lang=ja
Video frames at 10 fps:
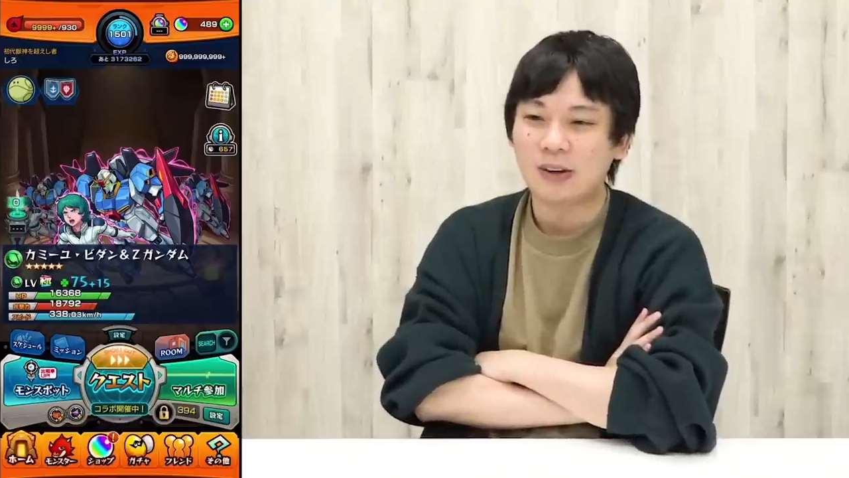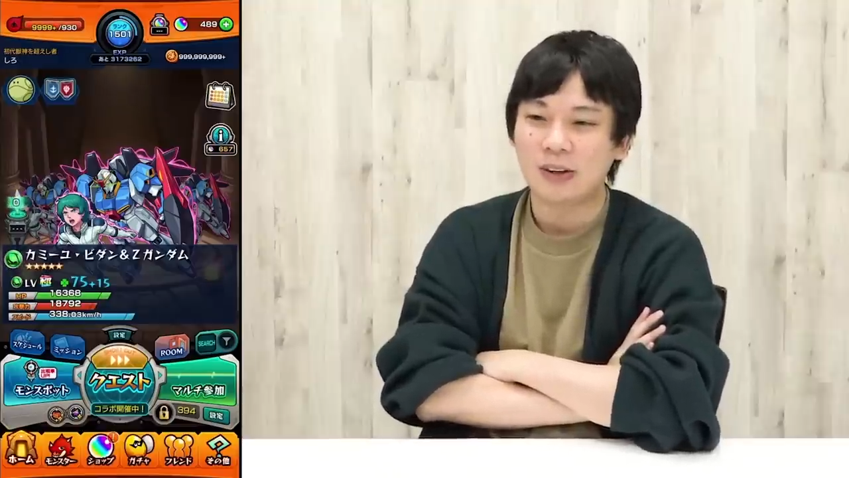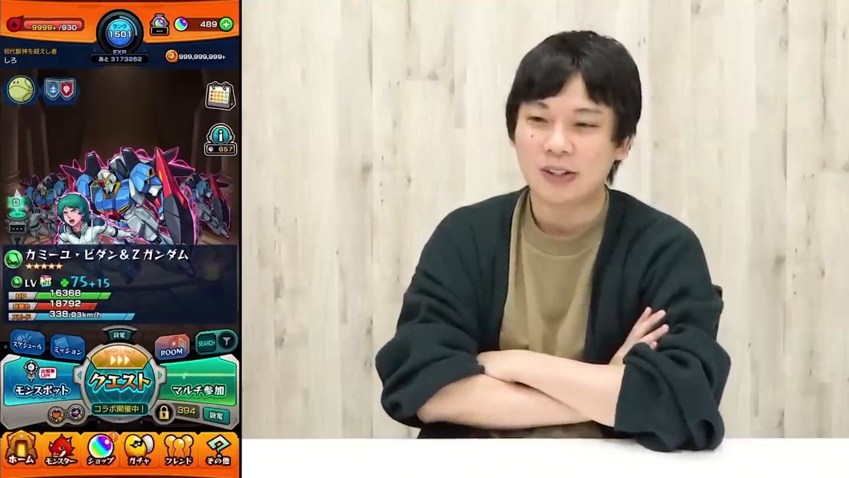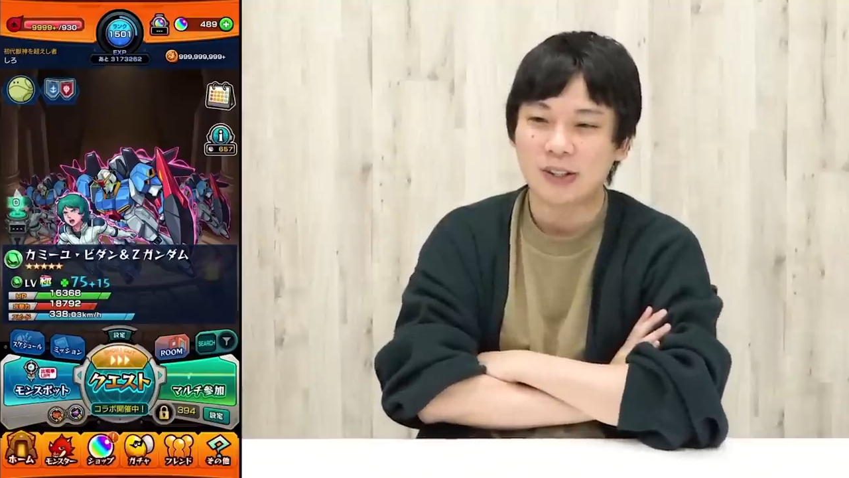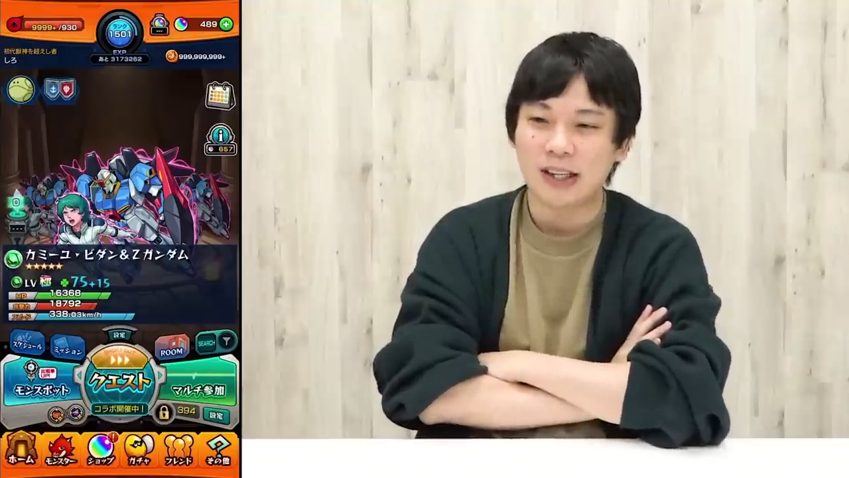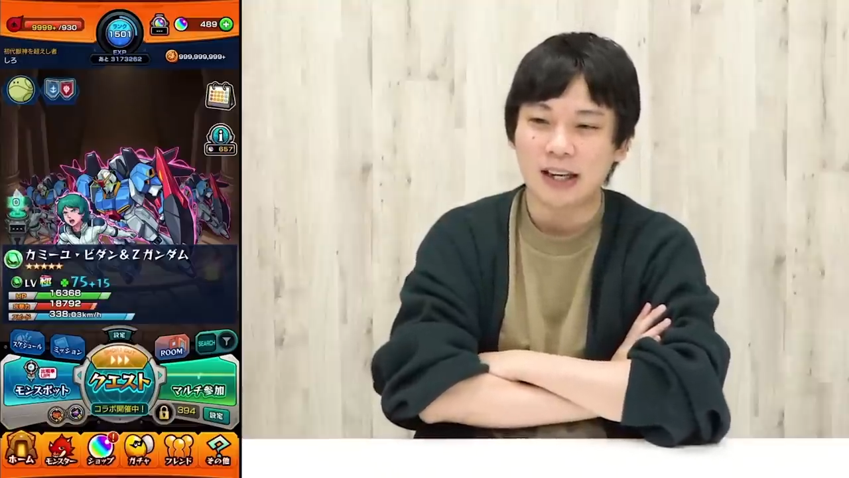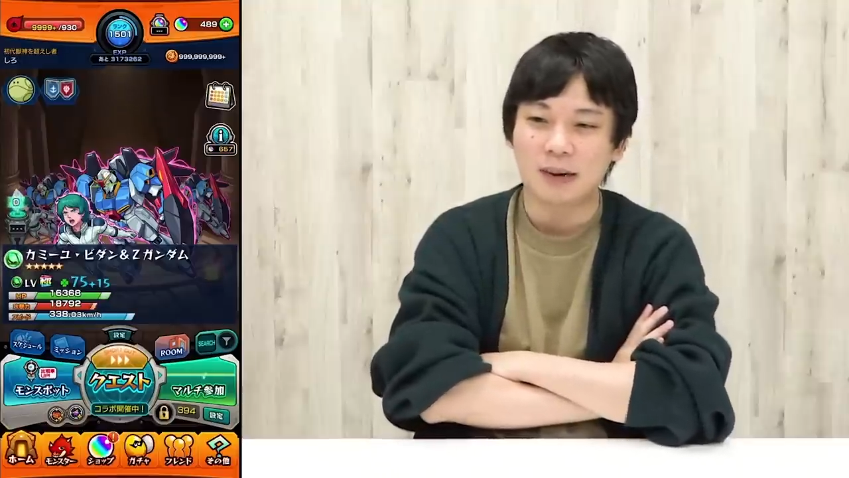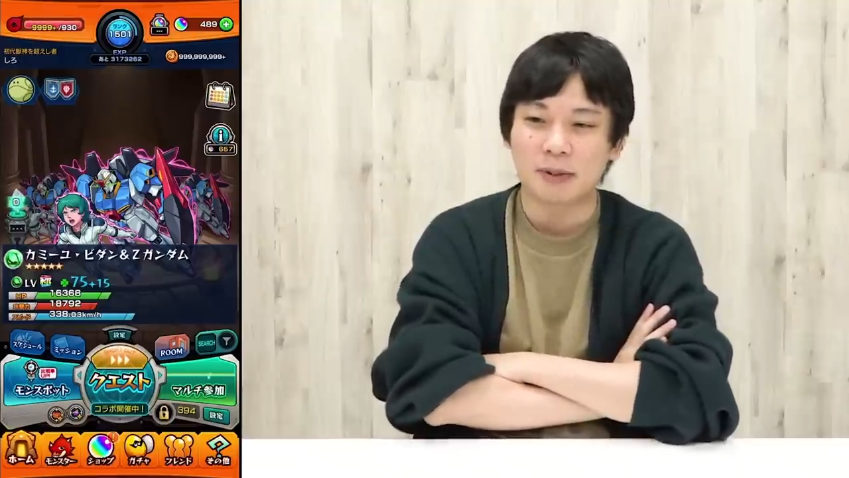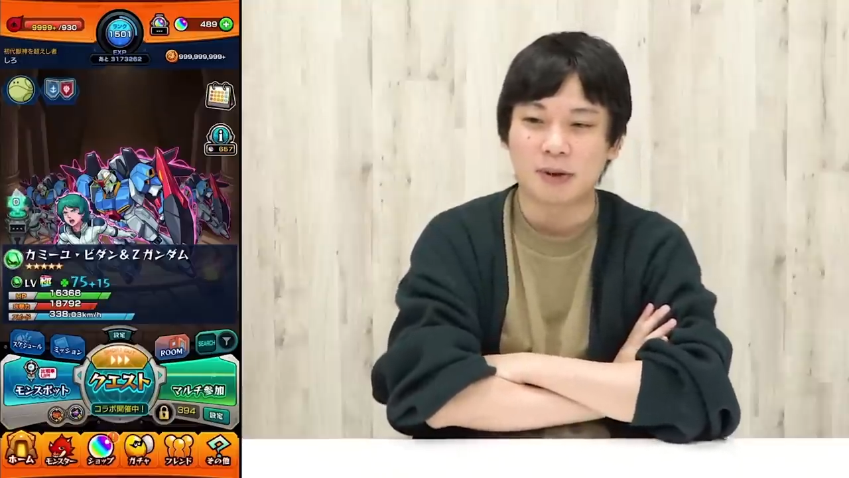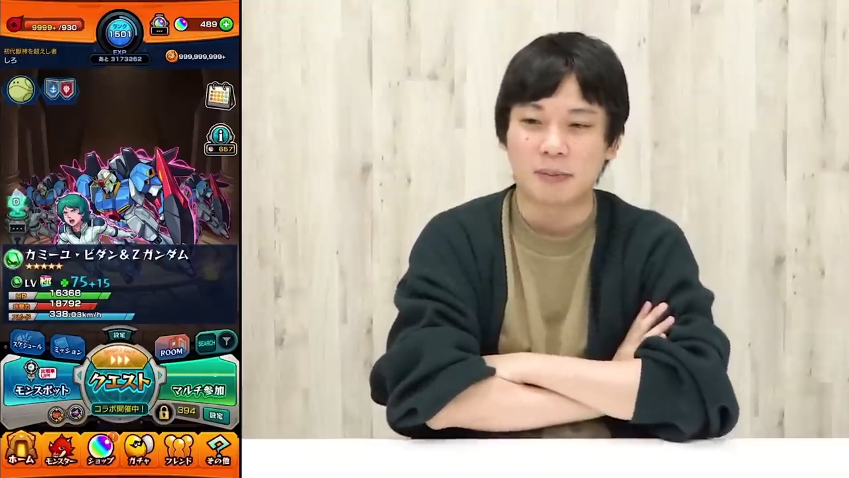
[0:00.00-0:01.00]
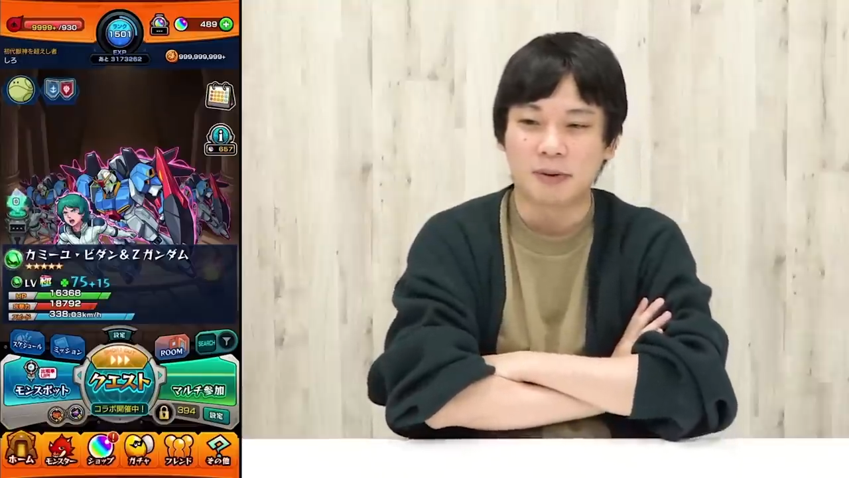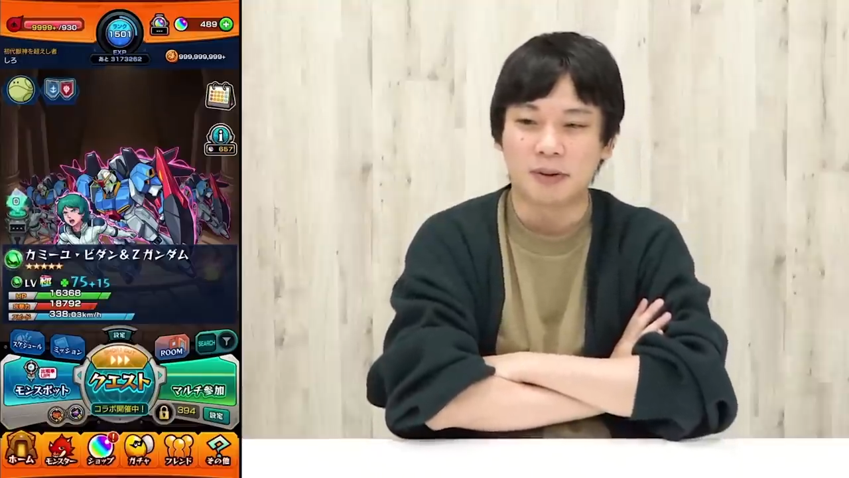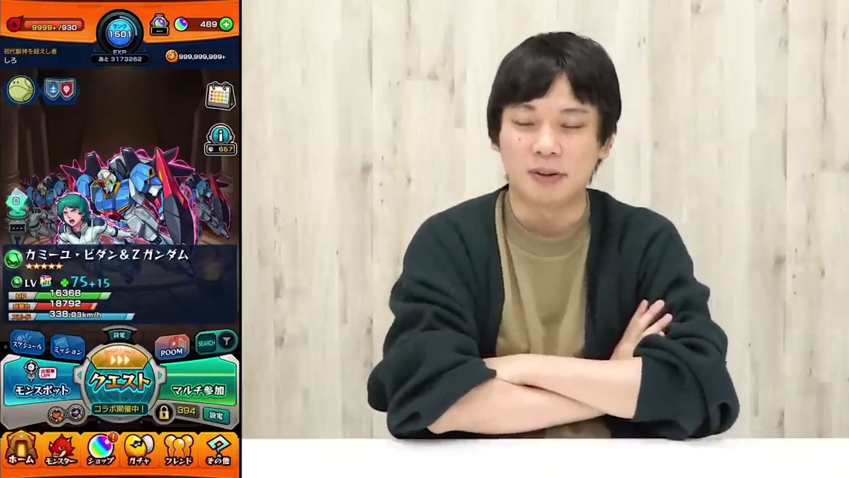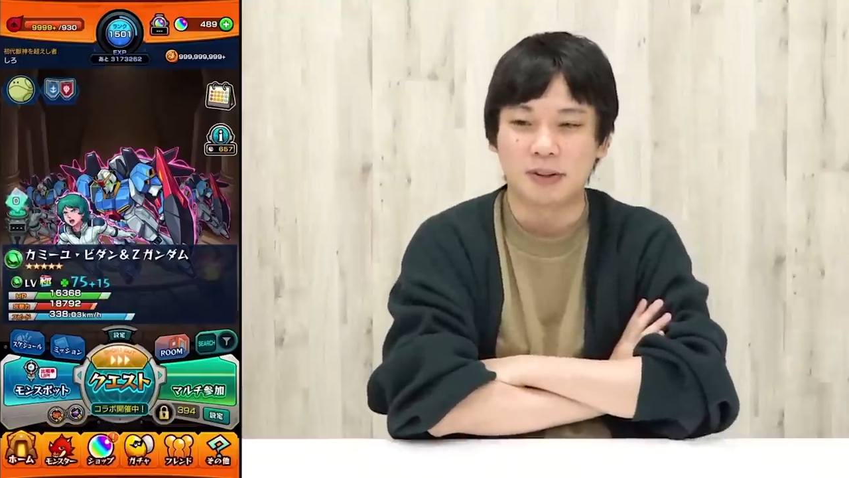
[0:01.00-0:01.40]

の集会でもソロモンの友